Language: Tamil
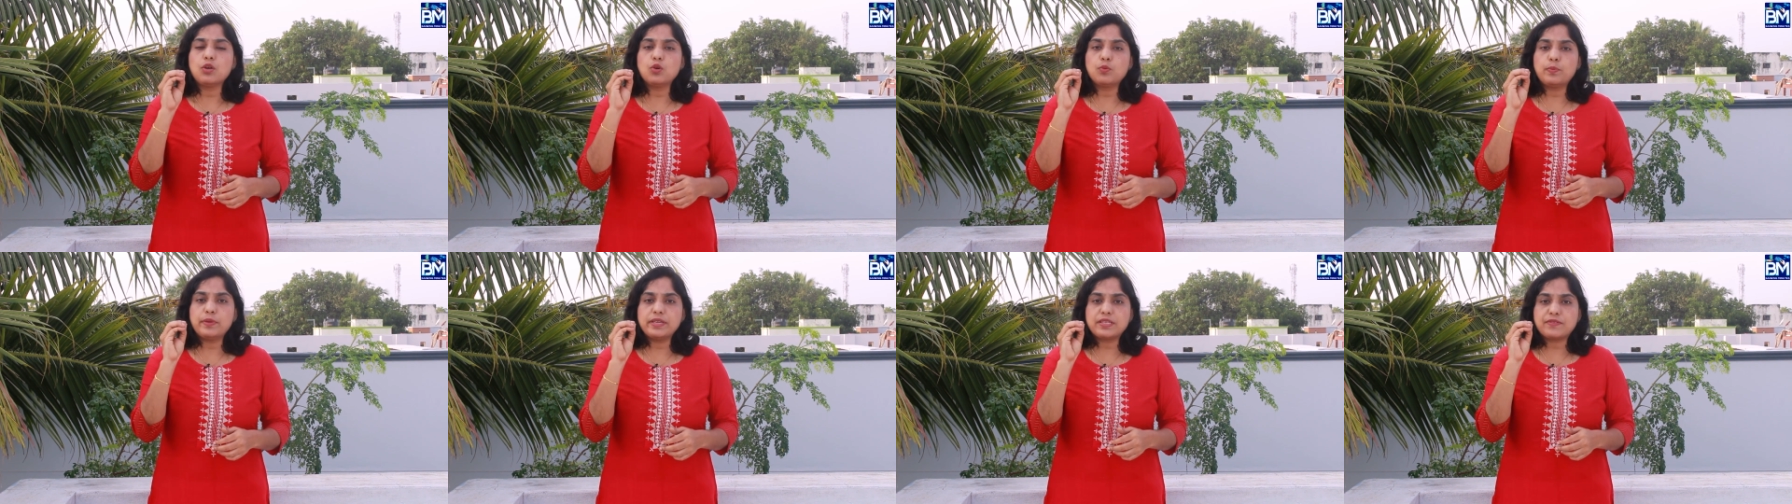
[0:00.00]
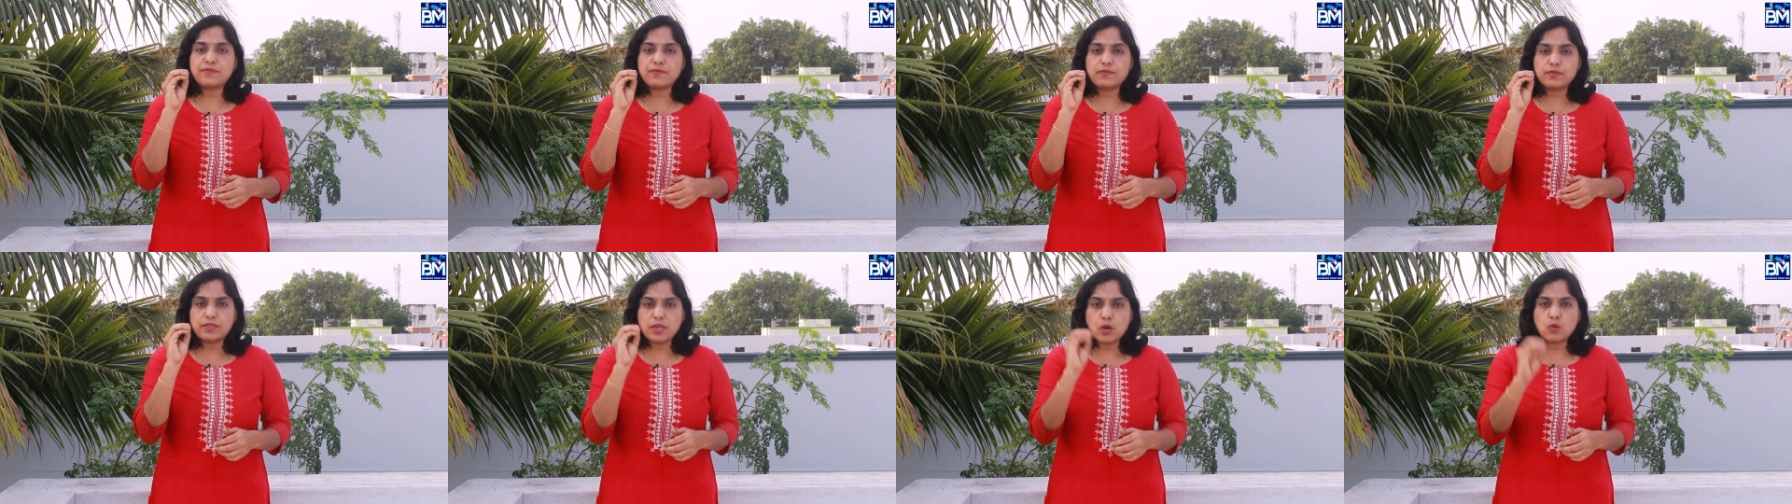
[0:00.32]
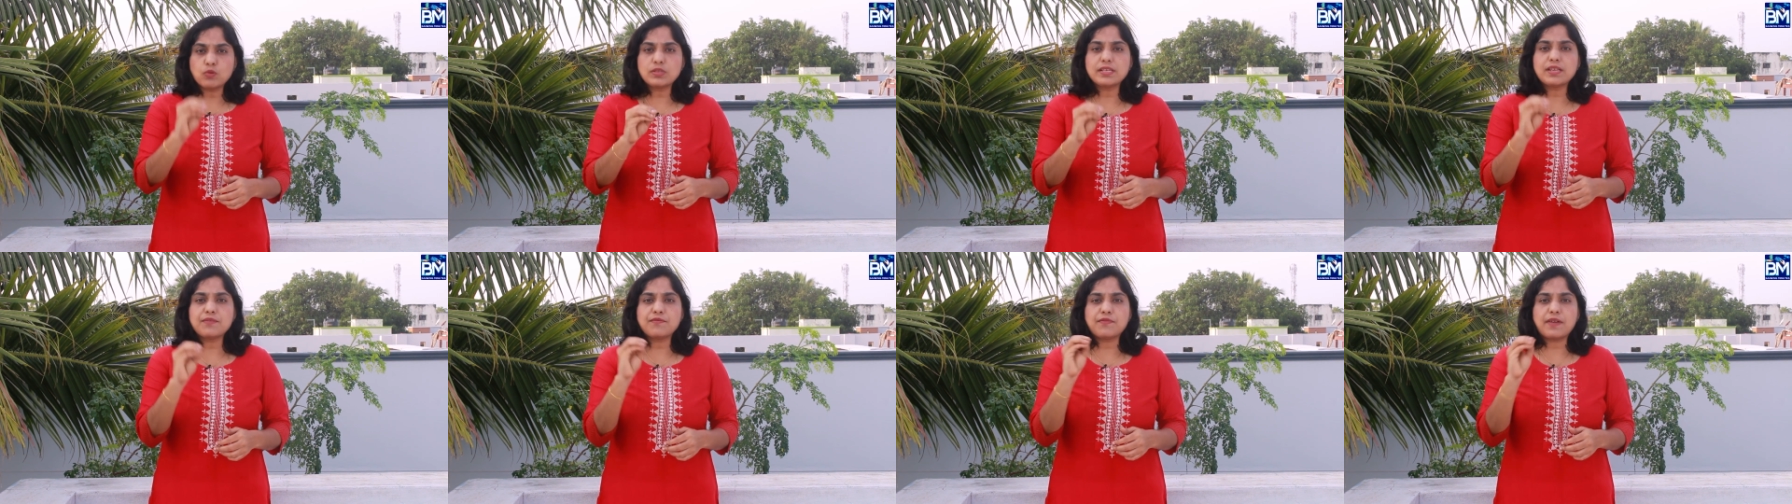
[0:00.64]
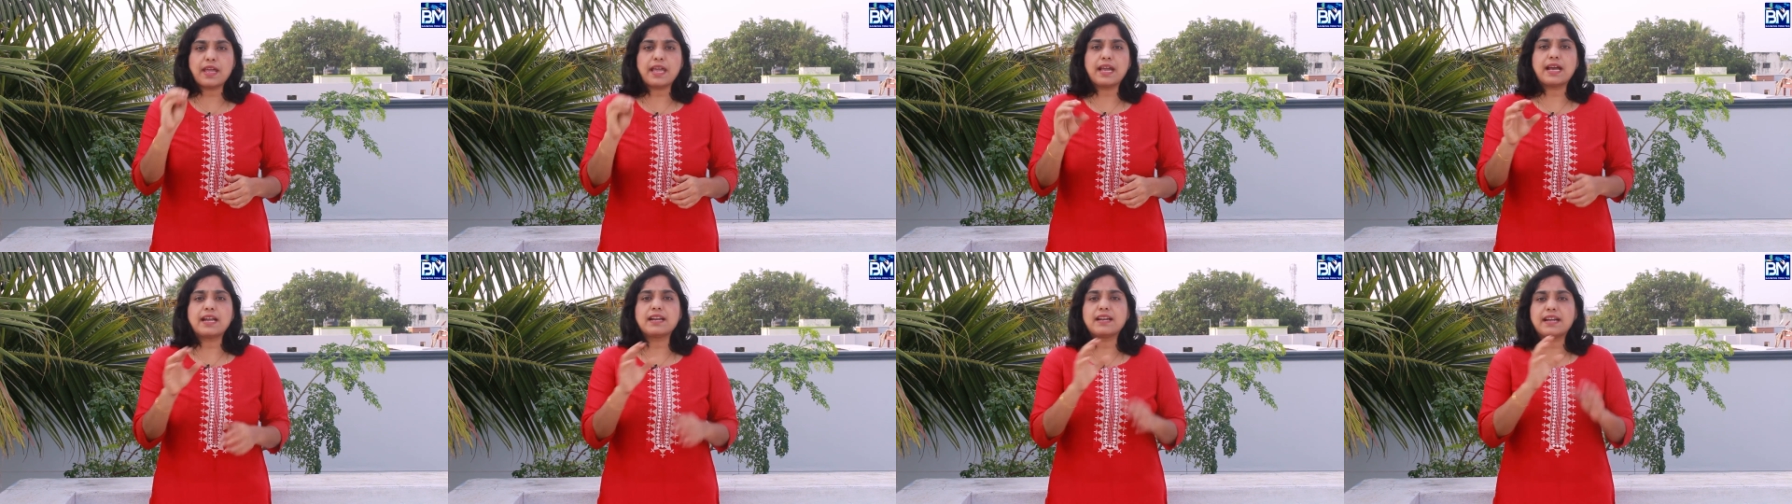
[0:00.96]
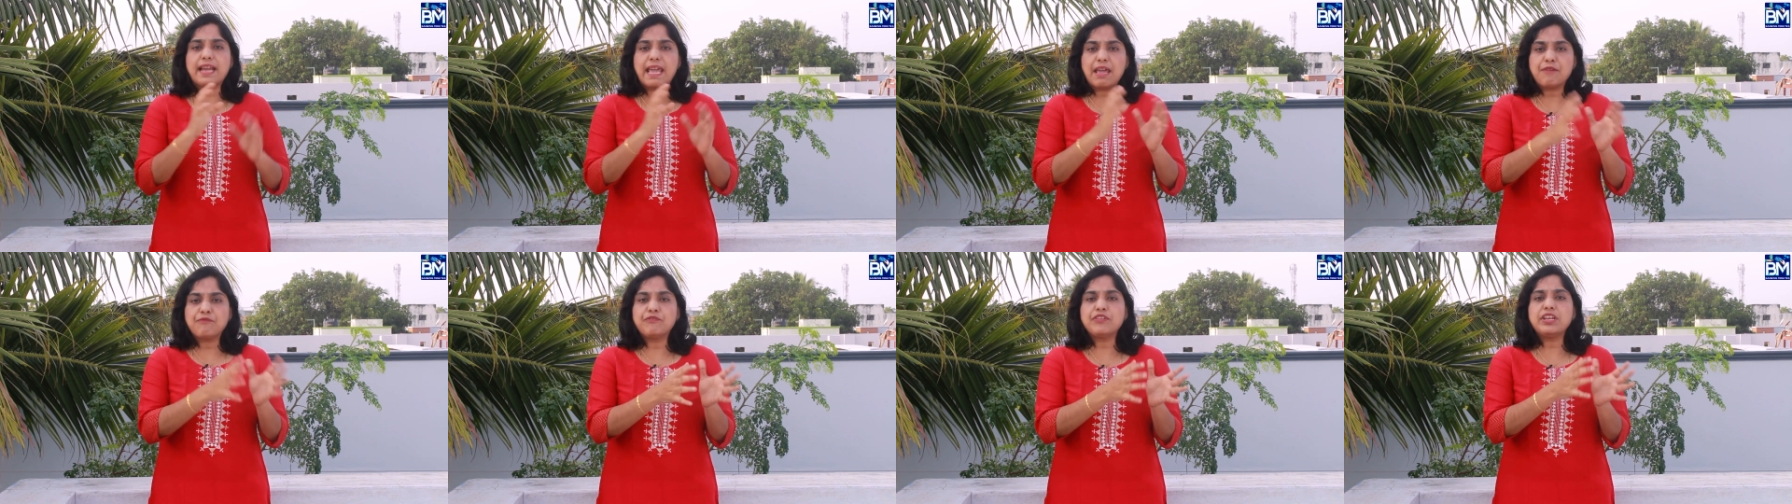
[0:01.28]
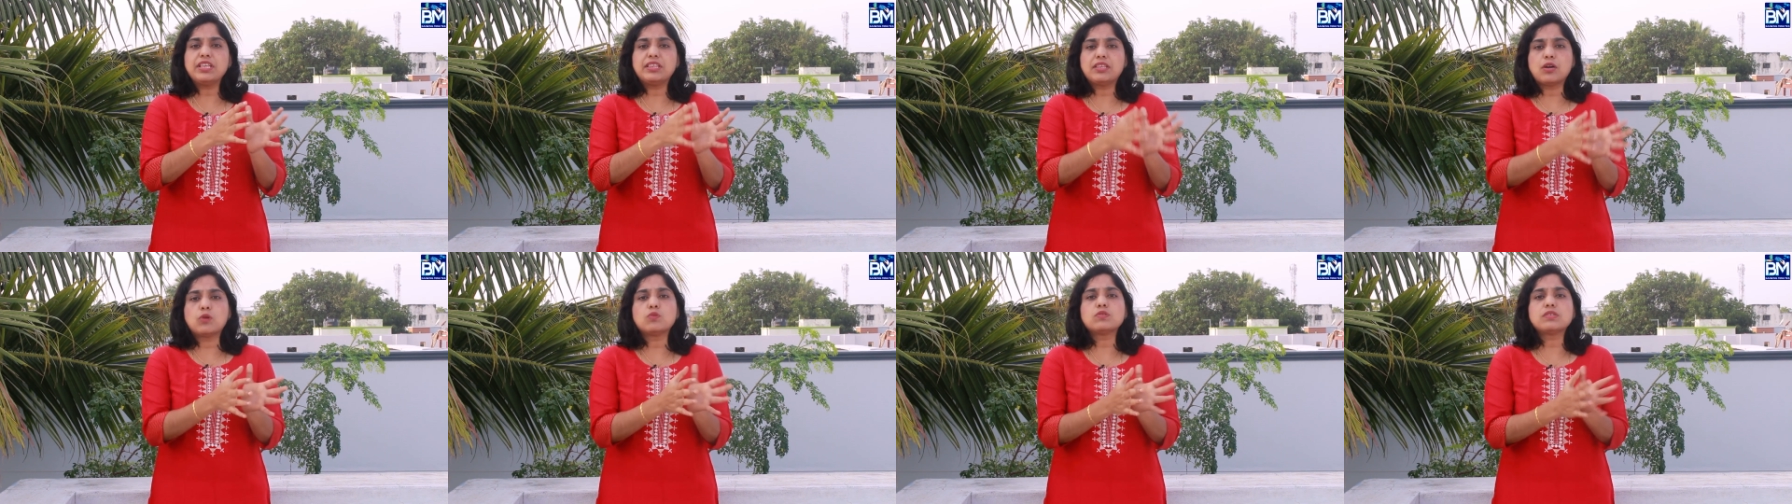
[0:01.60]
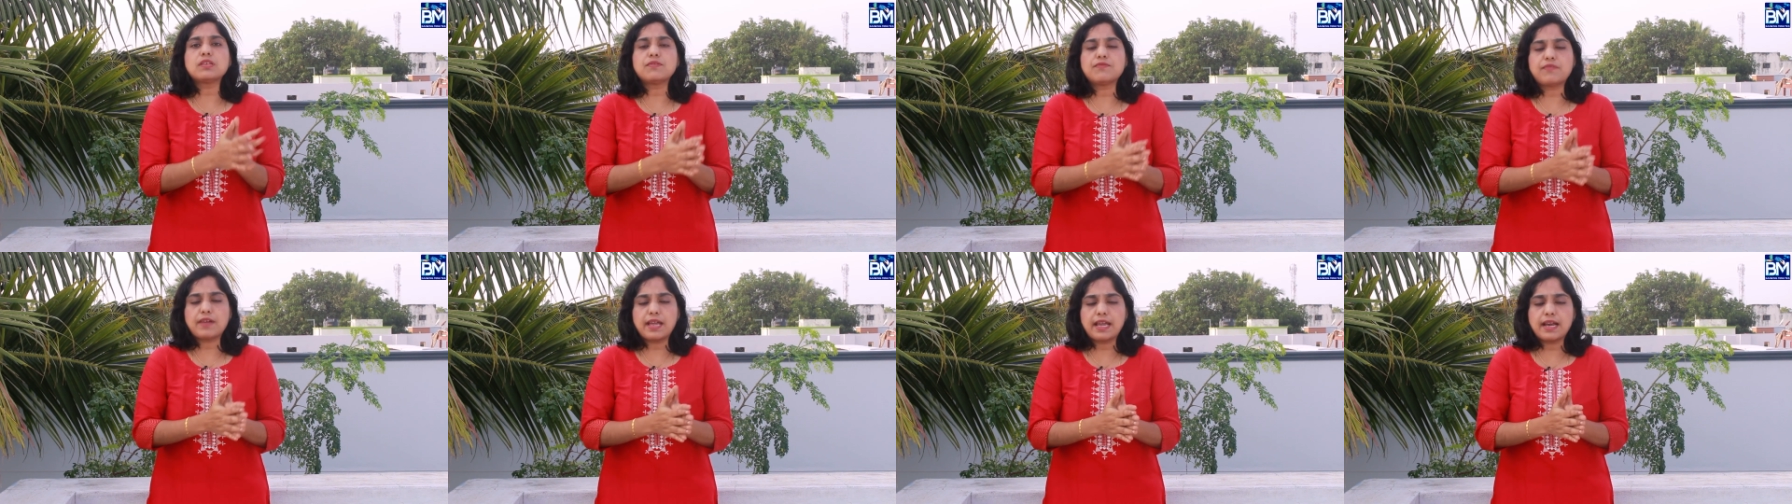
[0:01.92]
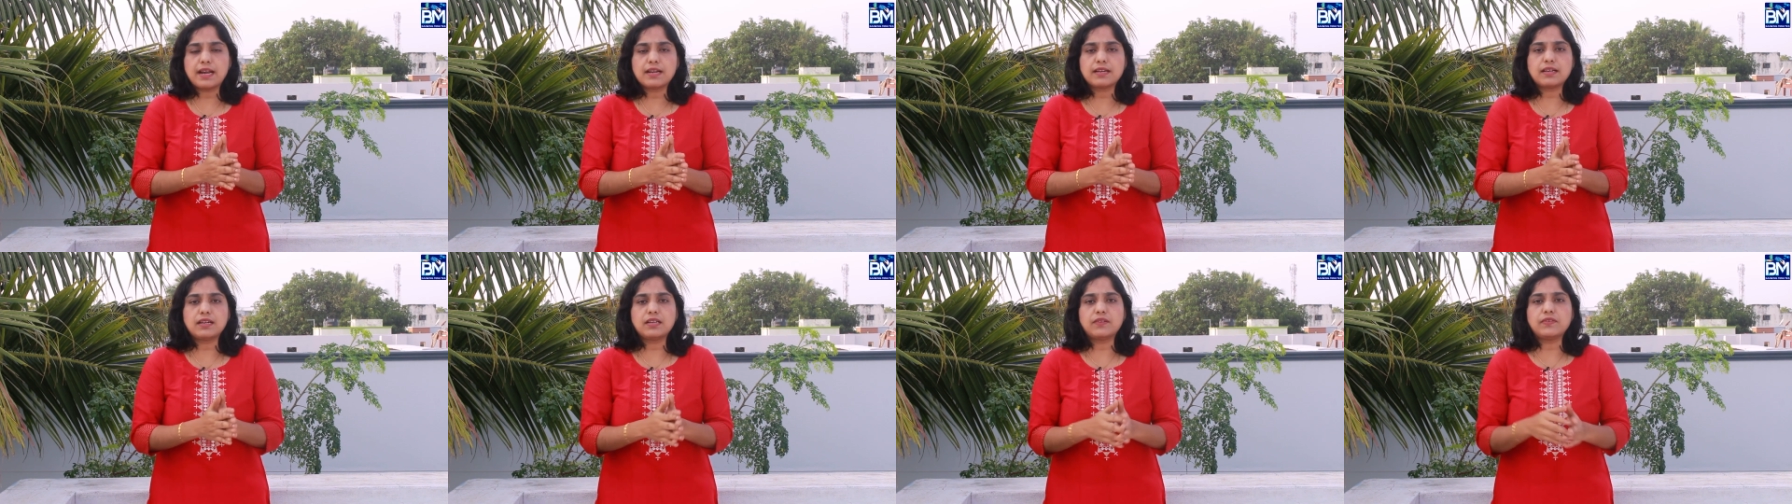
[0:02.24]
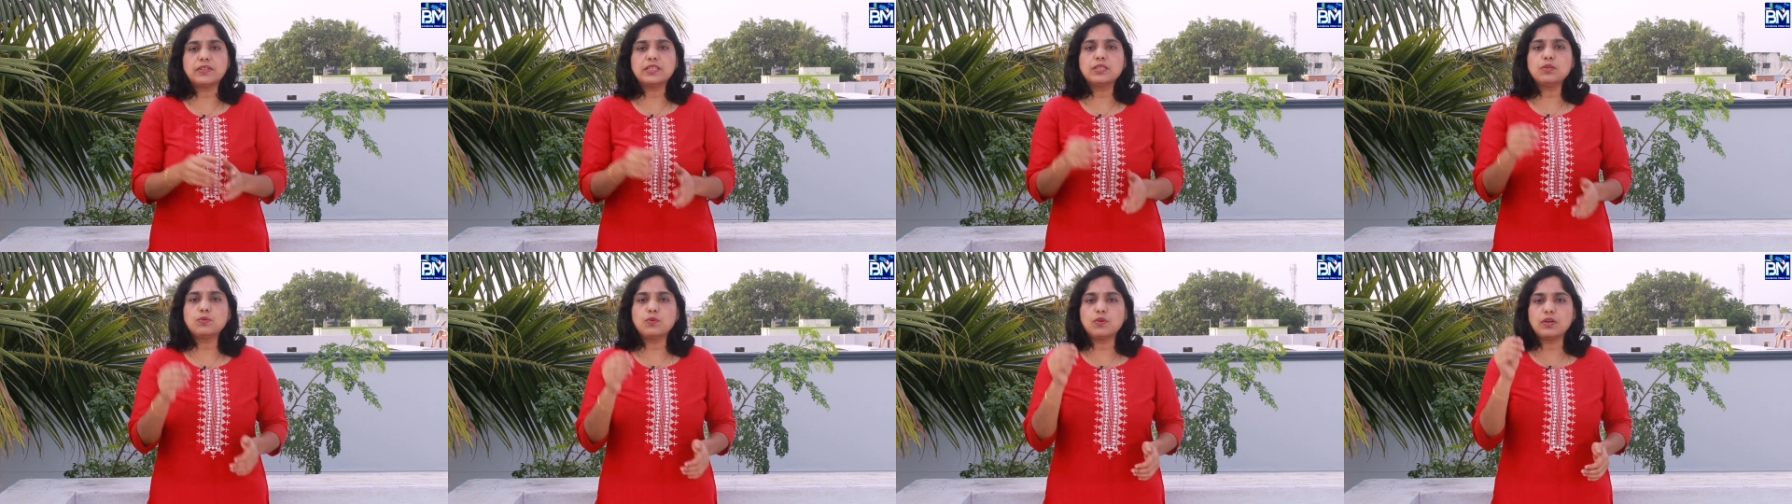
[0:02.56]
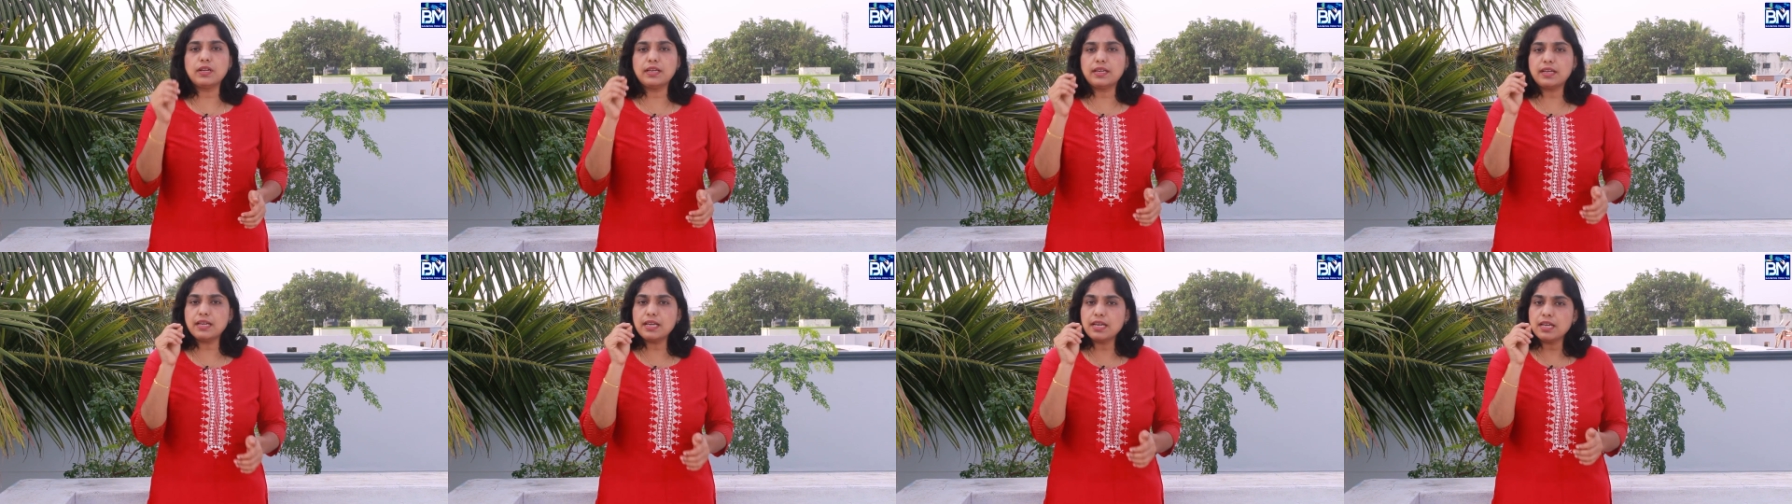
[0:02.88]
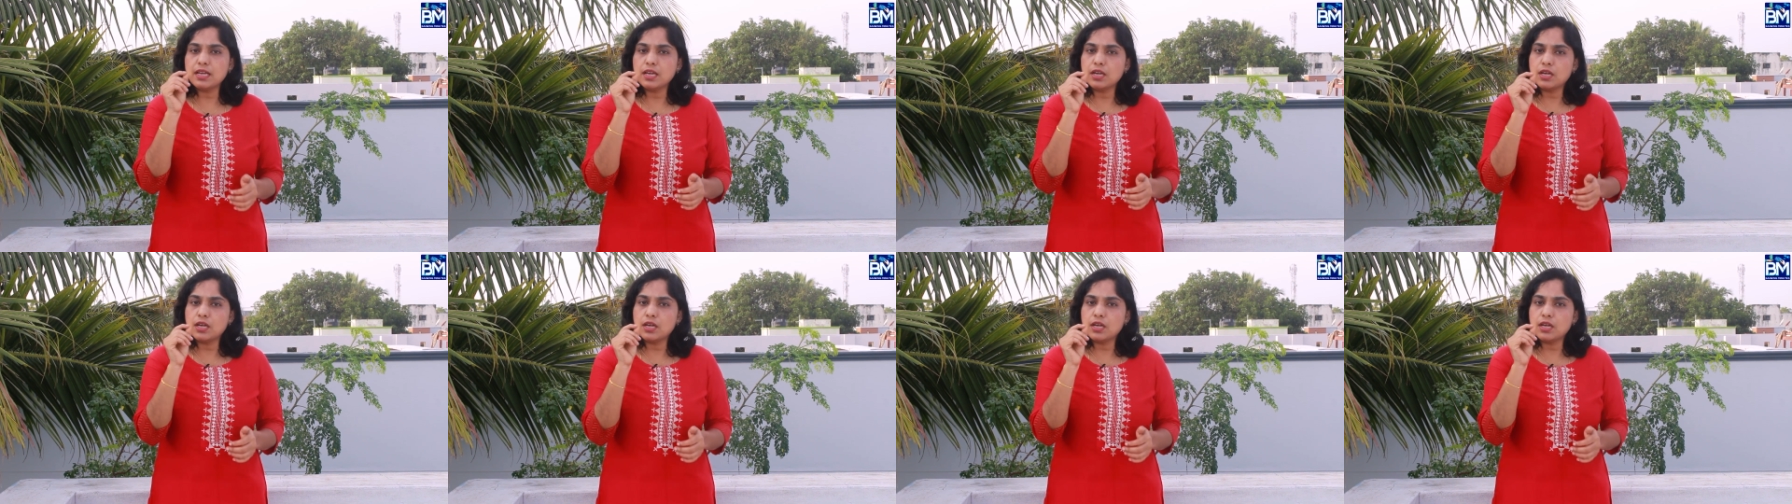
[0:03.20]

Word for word: ருபீஸ் தௌசண்ட் ஃபைவ் ஹண்ட்ரட் எவ்ரி தௌசண்ட் ஃபைவ் ஹண்ட்ரடுக்கு வந்து உங்களுக்கு